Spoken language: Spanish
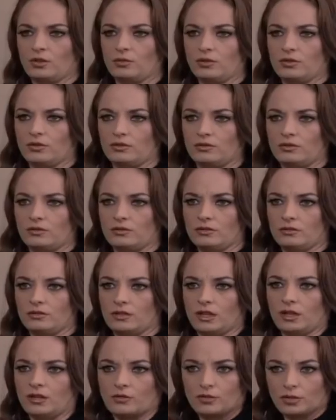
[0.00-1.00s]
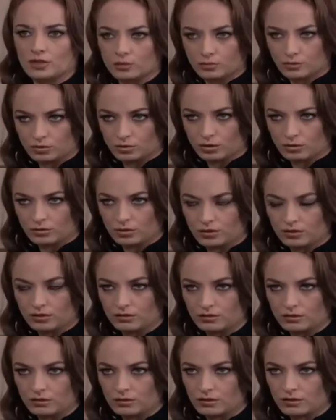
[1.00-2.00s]
¿Cómo? ¿Qué, no fue de mutuo
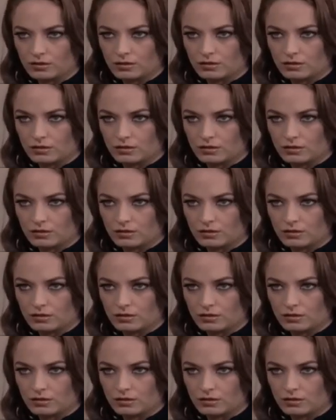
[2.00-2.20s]
acuerdo?